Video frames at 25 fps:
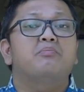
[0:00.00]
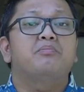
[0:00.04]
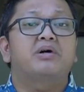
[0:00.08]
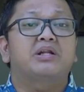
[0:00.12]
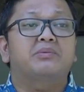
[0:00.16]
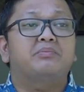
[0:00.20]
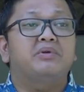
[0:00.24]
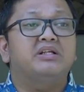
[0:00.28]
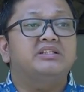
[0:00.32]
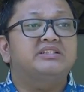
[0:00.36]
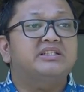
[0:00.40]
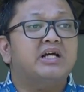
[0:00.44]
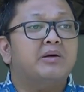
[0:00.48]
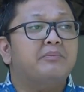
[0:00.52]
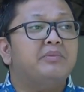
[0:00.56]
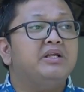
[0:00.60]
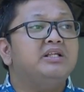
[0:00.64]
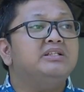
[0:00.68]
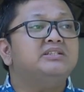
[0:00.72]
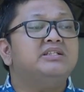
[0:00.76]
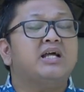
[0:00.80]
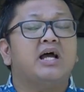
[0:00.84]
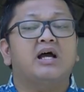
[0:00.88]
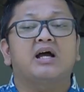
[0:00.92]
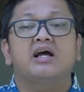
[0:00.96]

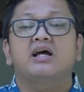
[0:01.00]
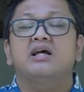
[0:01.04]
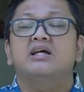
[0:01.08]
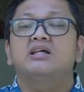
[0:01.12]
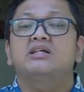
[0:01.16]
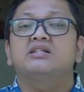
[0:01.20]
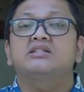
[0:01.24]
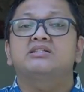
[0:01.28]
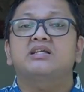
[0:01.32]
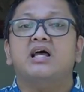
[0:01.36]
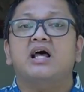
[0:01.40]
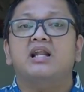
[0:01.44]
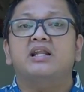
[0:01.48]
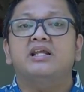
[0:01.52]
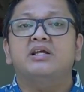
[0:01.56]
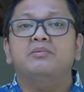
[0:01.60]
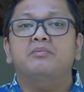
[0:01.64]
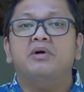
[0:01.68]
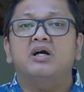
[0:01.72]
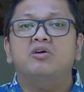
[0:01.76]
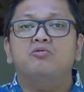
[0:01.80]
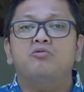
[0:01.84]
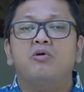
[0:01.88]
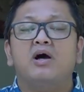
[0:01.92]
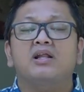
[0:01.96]
berbincang-bincang,
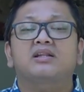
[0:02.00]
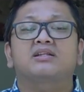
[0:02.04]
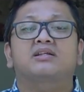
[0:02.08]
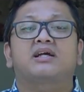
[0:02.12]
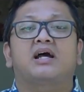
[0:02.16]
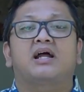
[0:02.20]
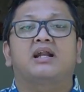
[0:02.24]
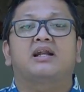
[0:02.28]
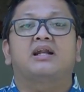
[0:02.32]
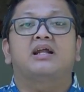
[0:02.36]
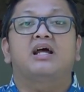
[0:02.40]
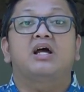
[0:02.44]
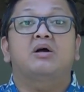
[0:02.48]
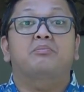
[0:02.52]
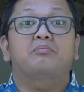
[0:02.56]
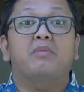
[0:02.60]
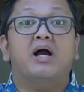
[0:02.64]
saling menguatkan.